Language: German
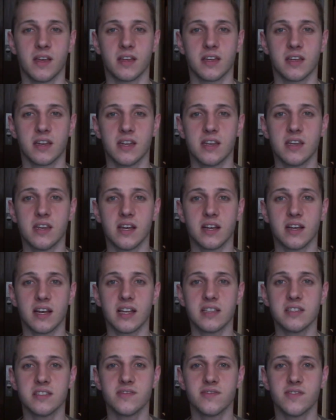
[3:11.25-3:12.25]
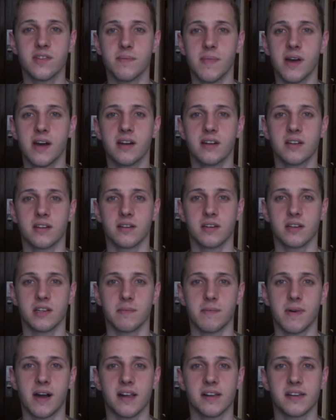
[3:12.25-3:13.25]
Kinder ganz viel machen in
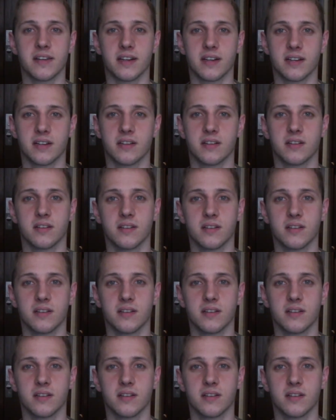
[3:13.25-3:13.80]
ihrem Alltag?